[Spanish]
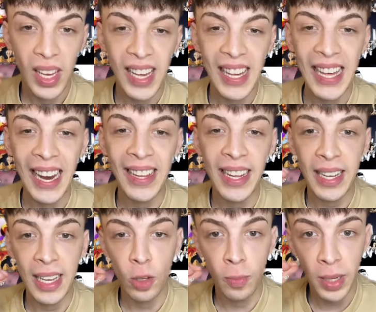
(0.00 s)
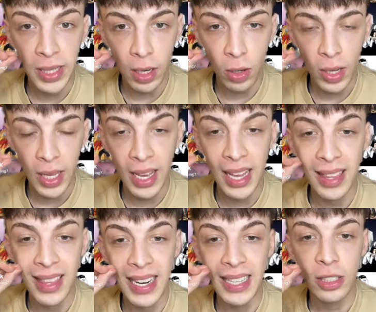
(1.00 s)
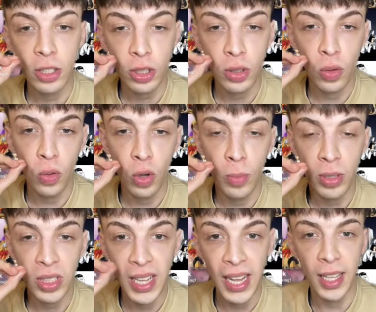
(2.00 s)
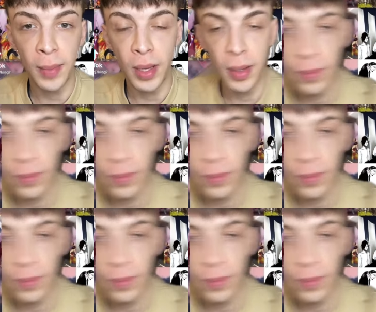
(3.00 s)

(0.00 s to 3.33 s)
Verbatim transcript: ¿Quién ganaría en un Battle Royale entre estos grupos de anime?